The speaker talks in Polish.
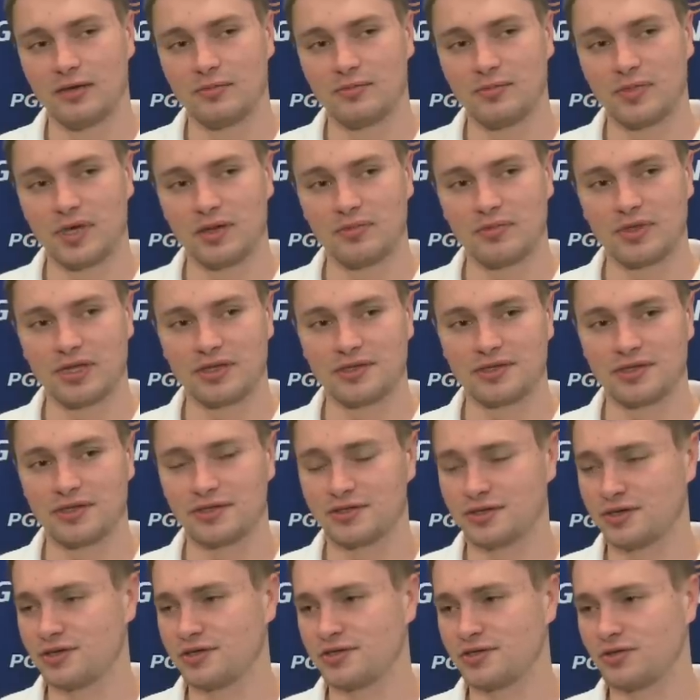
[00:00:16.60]
Miejmy
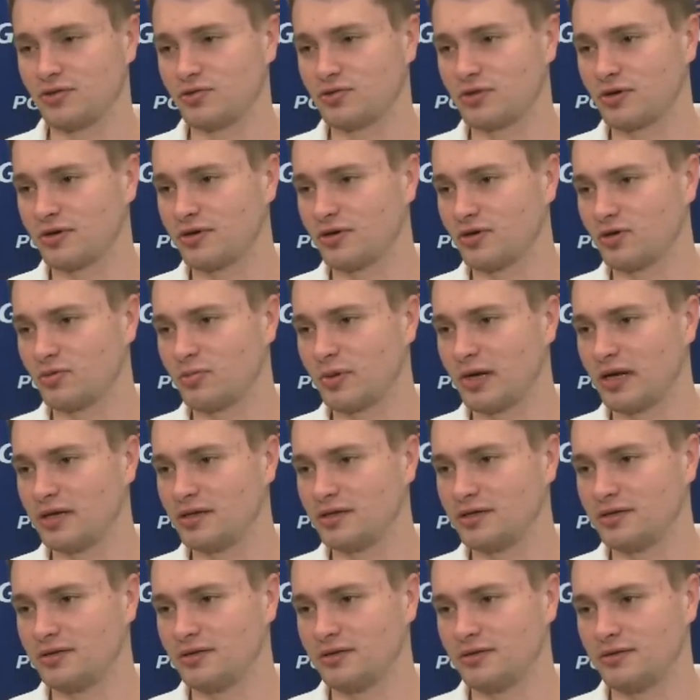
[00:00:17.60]
nadzieję, że jeszcze jutro nie
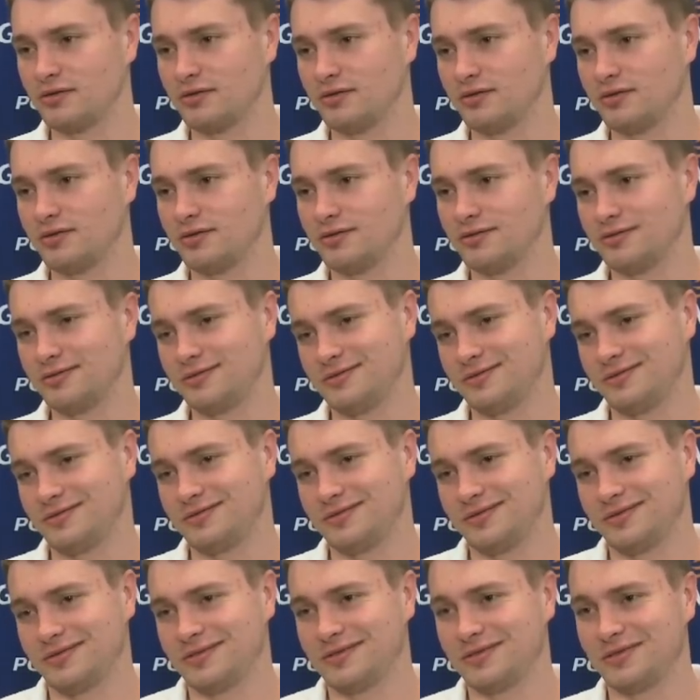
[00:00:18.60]
odpali i,
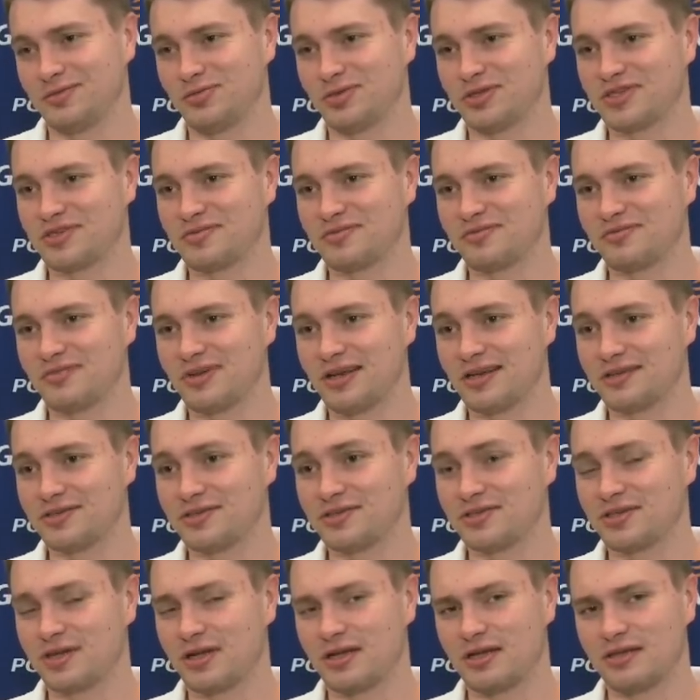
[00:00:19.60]
i, i będziemy
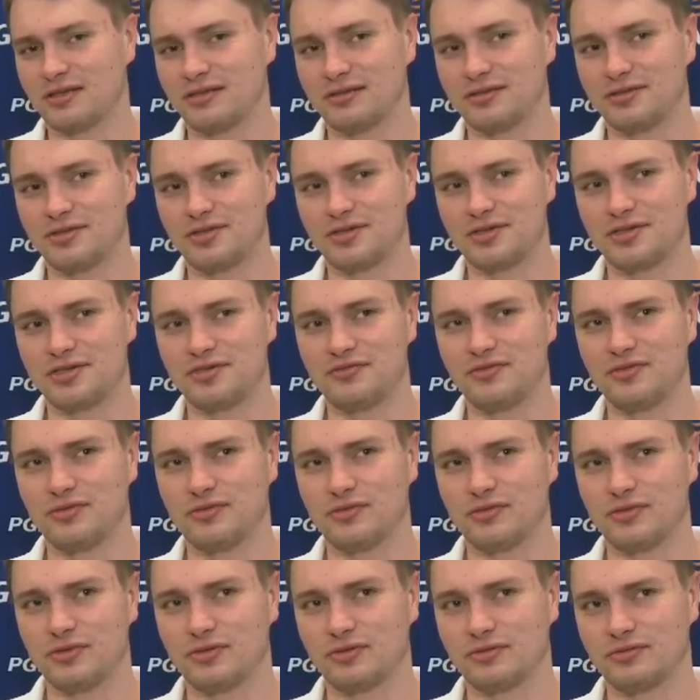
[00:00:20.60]
walczyć. A czy
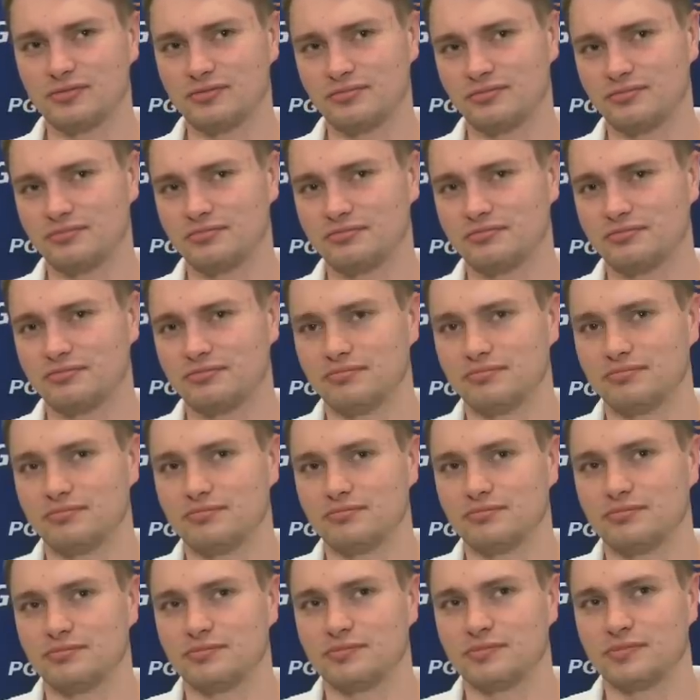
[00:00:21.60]
zdziwiło? No,
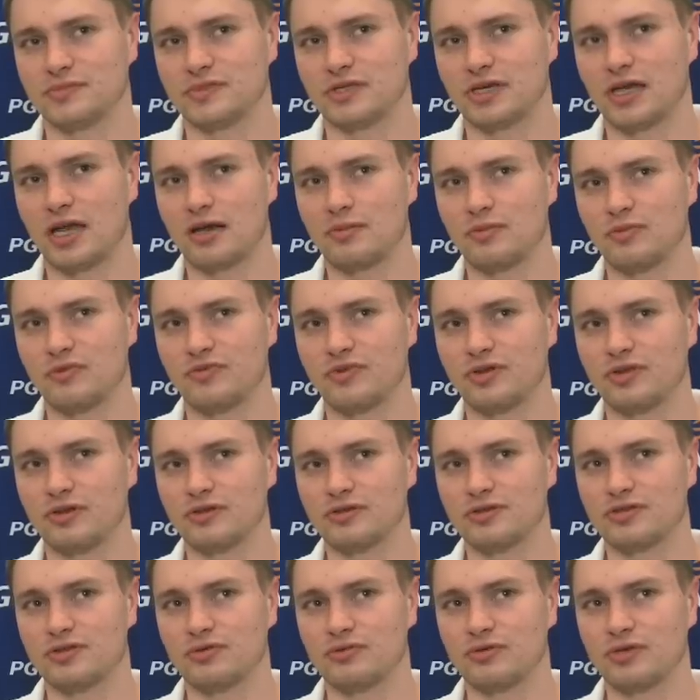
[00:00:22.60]
tak jak mówię,
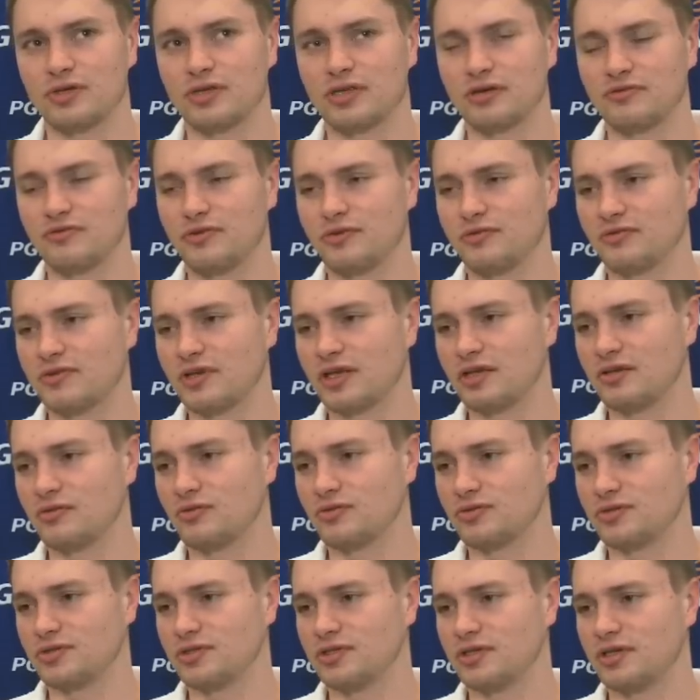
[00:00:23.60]
no, są to jednak wyrównane
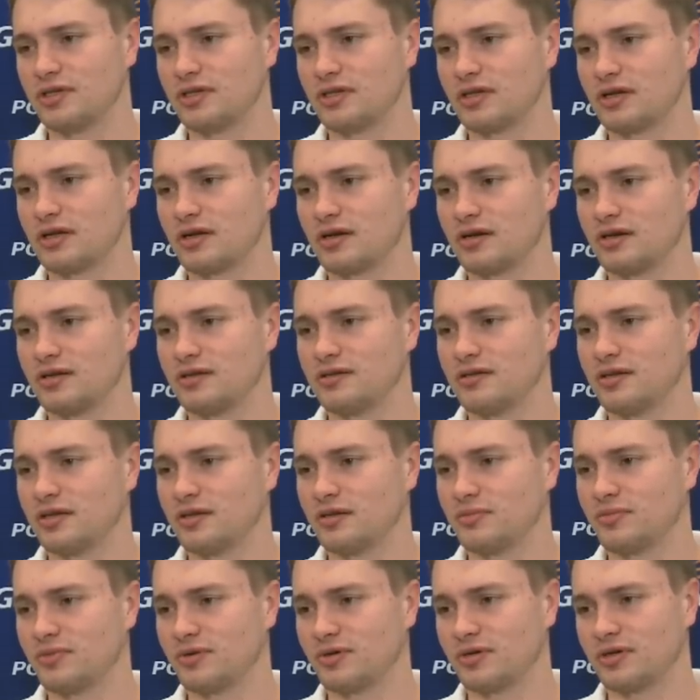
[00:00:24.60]
drużyny, jednak
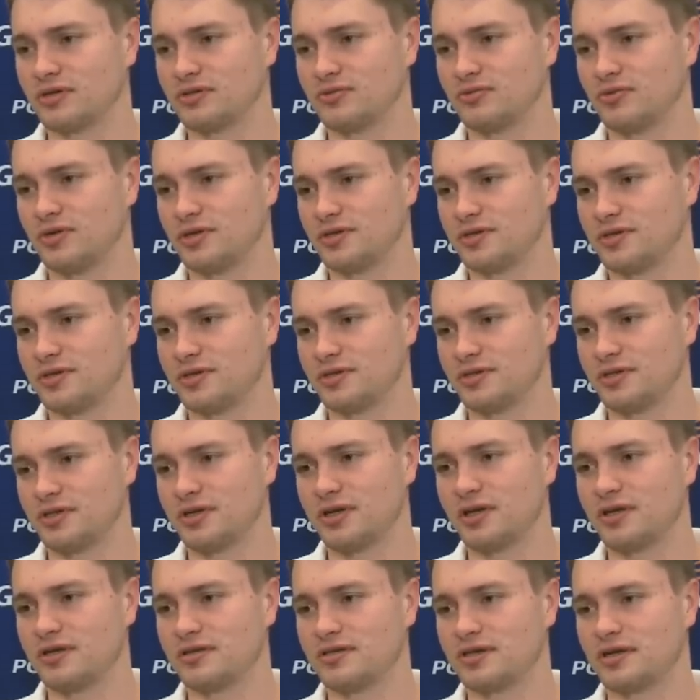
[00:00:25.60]
Argentyna pokazuje, że, że
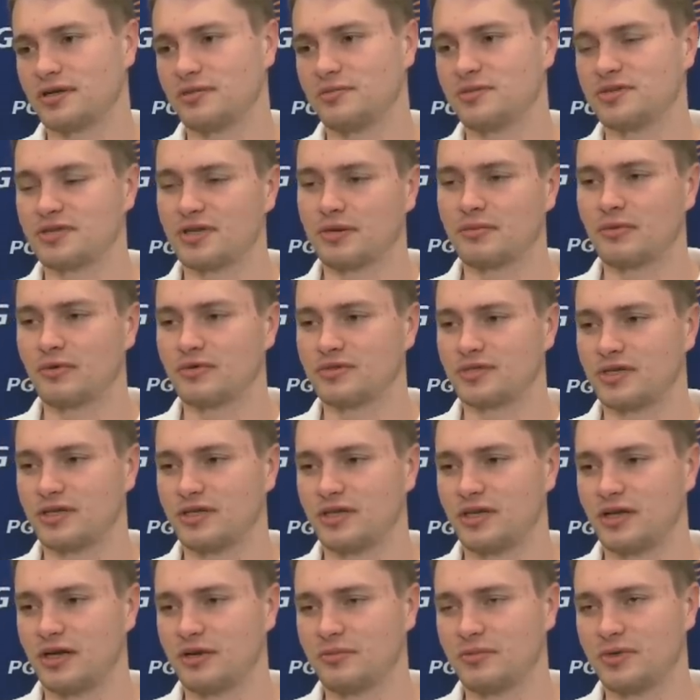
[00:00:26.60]
nie jest jakimś tam
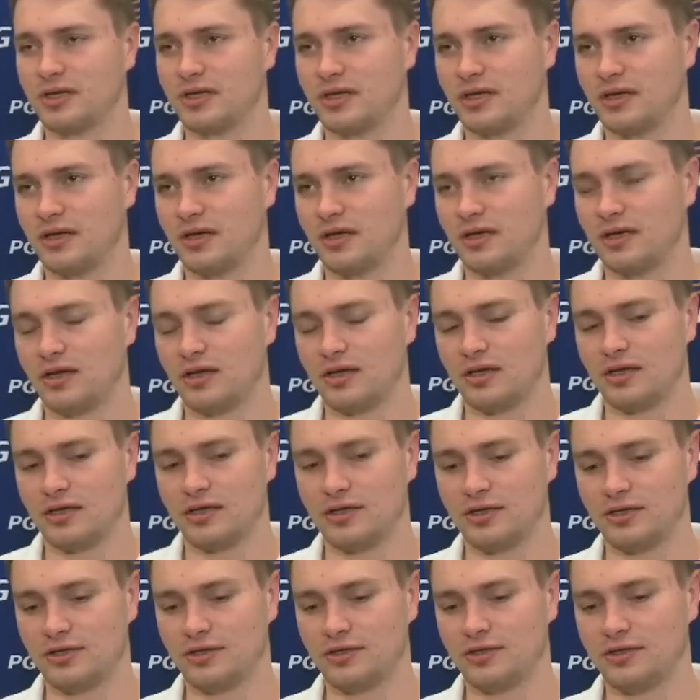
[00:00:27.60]
outsiderem
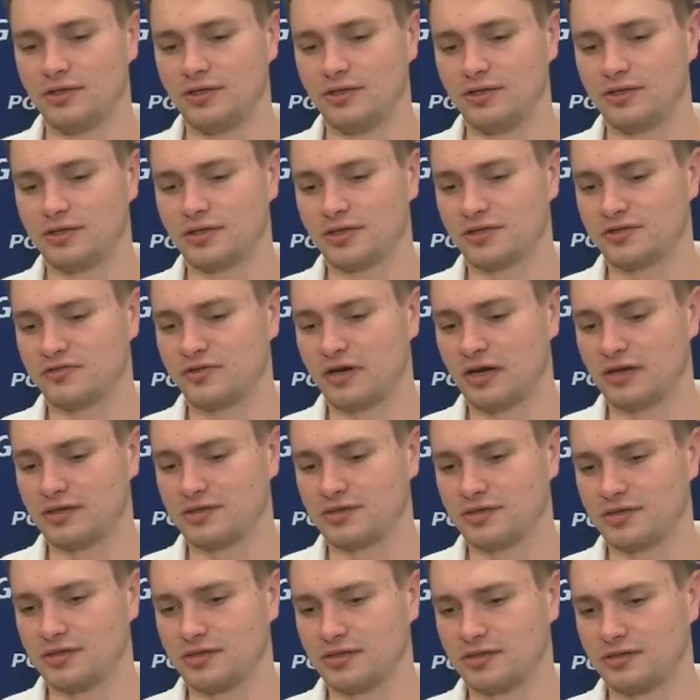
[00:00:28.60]
i, i, i też
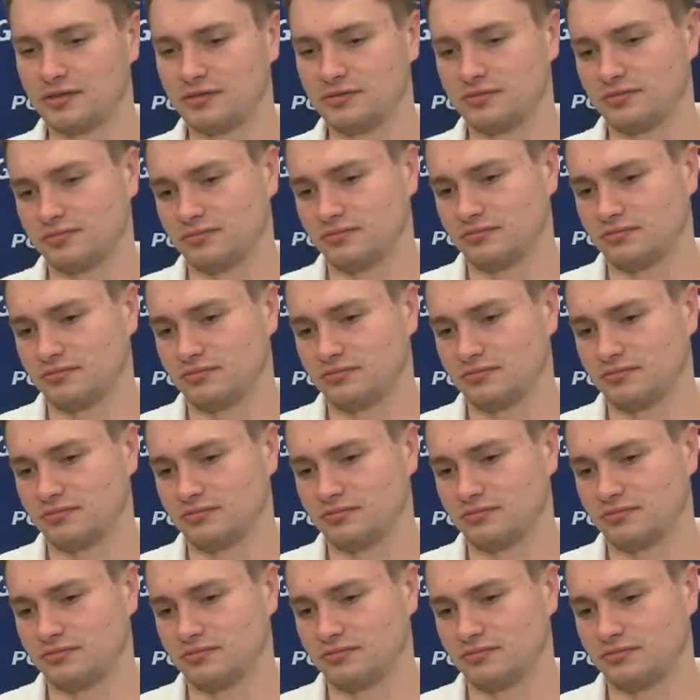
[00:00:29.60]
walczy